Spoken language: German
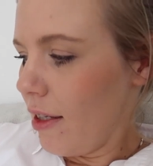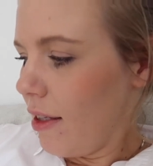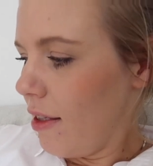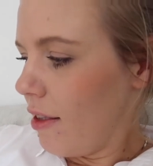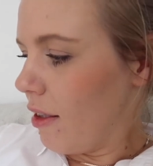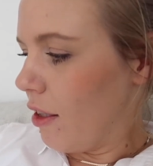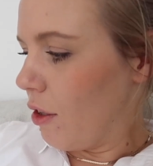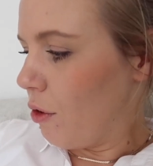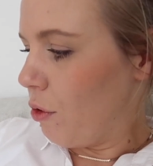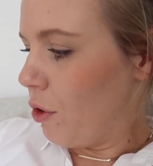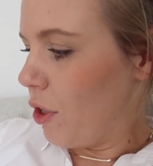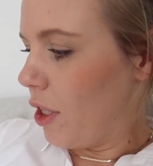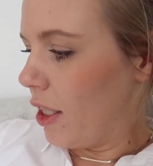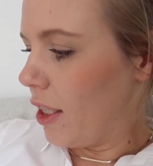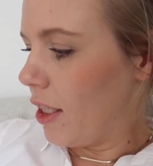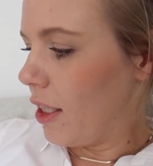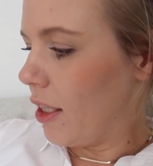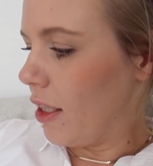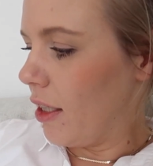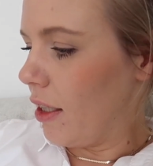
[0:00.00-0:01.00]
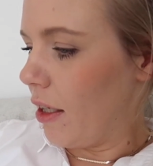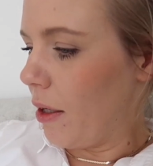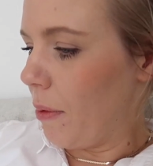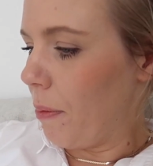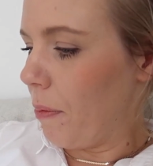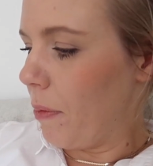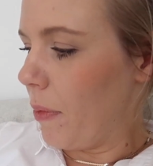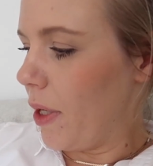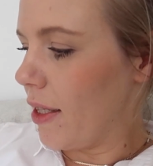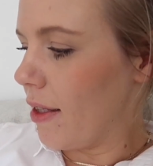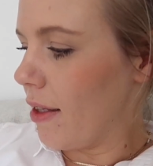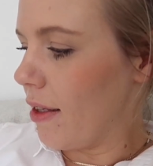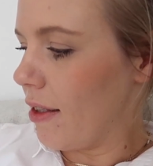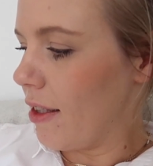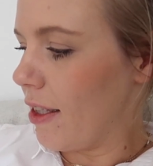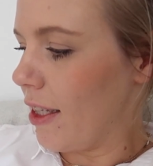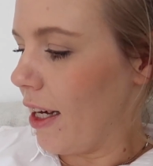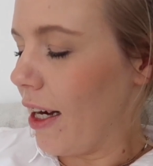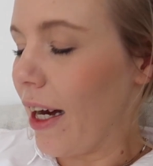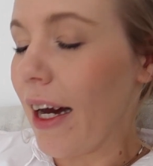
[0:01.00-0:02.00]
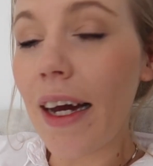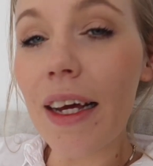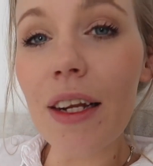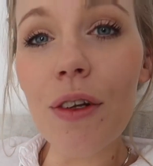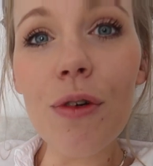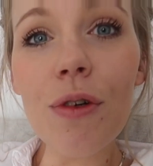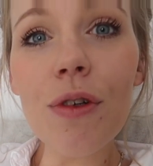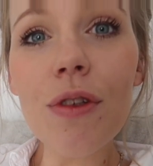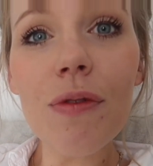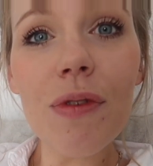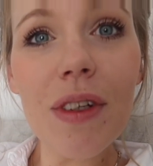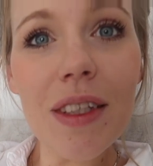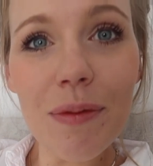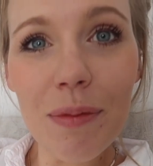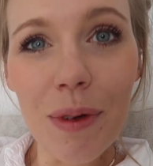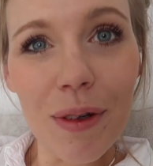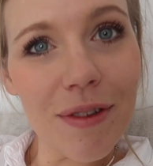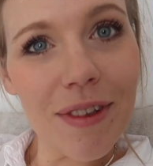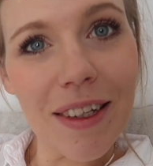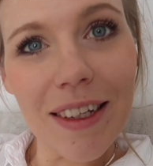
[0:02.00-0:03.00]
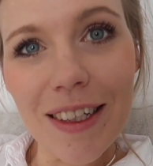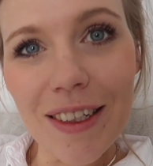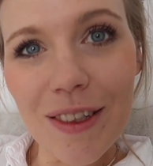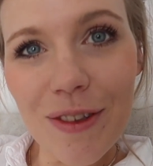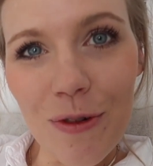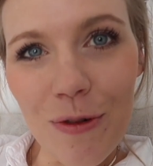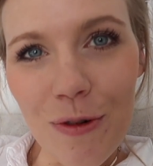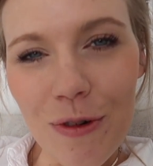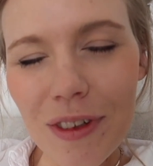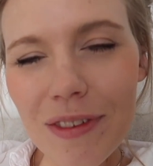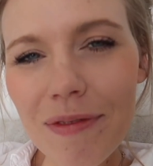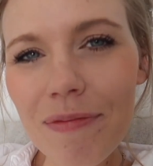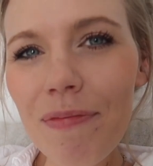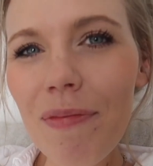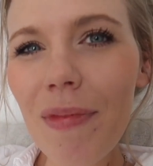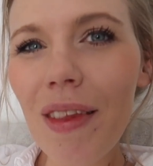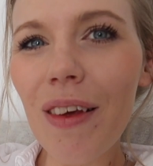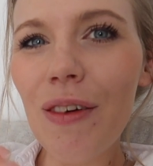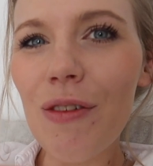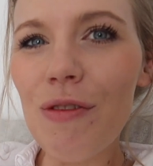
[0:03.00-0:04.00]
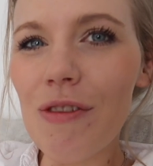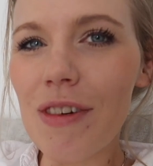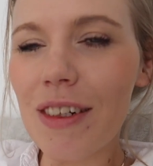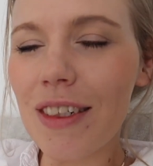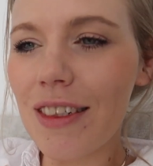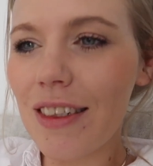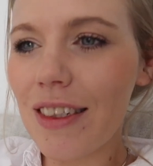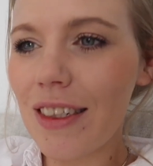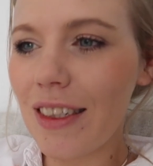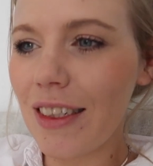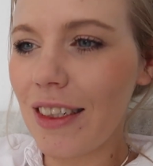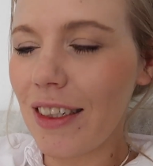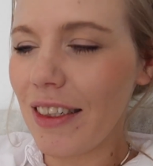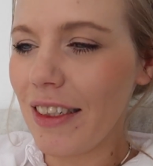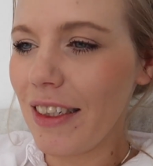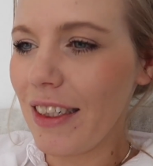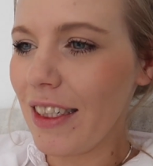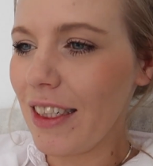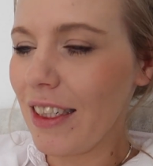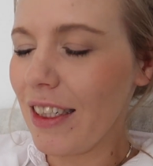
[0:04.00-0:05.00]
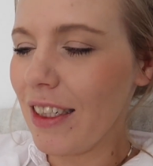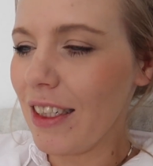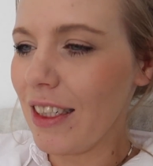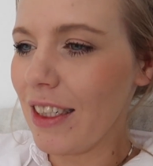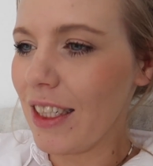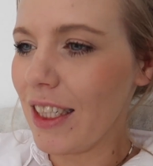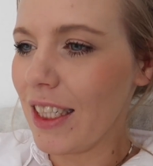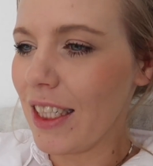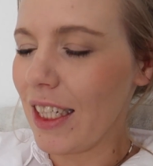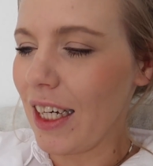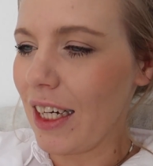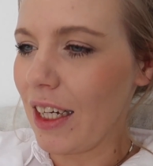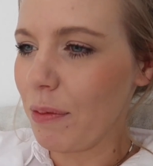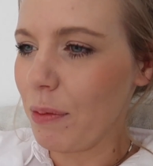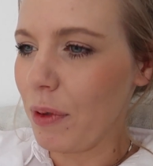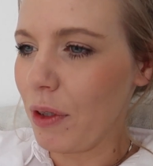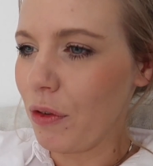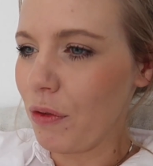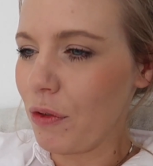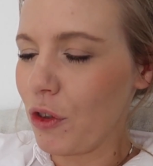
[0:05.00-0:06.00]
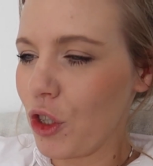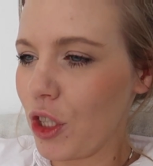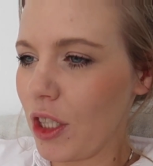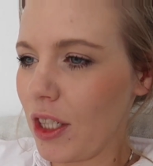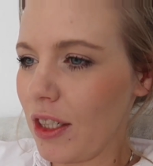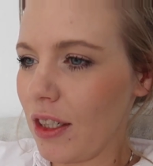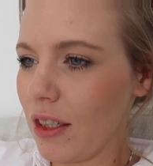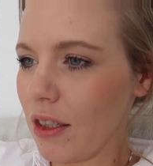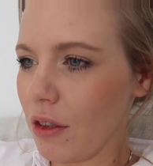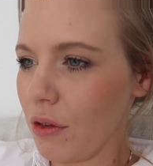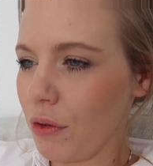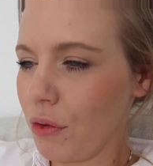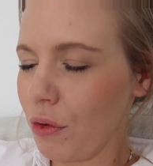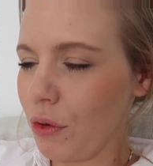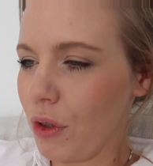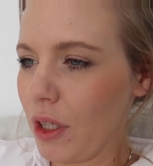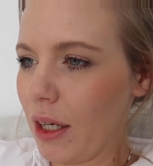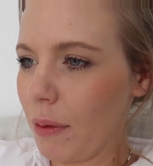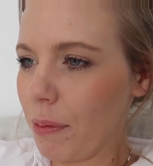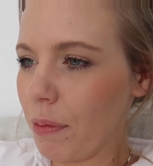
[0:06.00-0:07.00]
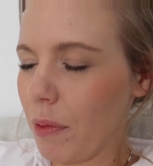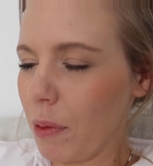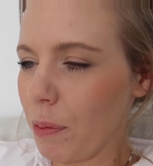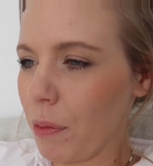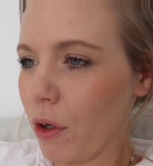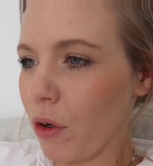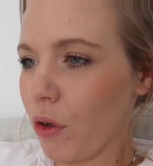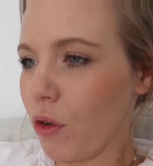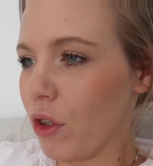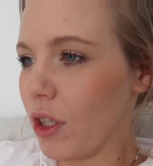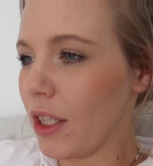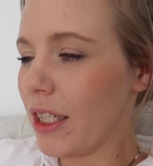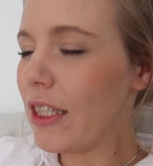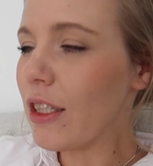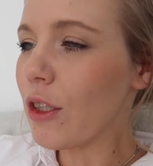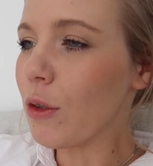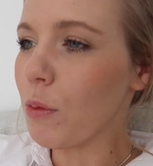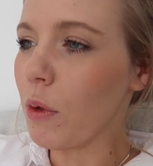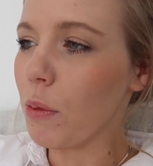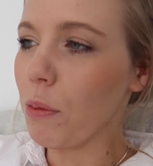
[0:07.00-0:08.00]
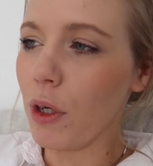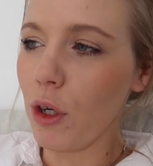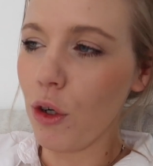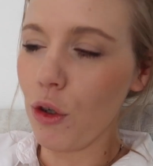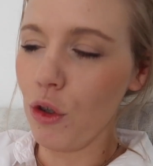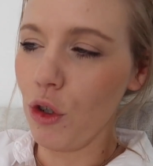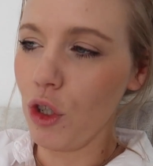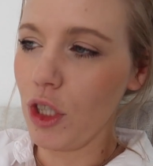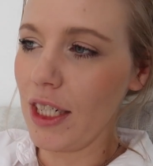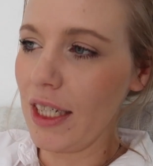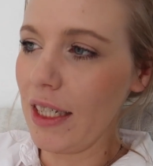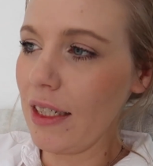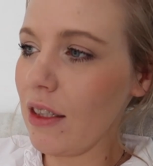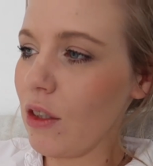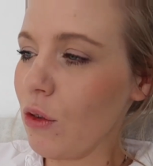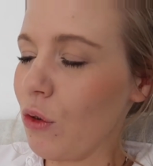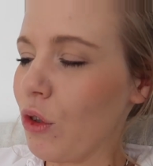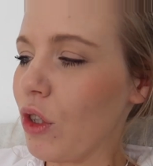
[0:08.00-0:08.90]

ist natürlich ähm, letztes Jahr ein neues Wesen bei uns eingezogen und äh, da hat man irgendwie ständig das Gefühl gehabt, man braucht noch dies und man braucht noch das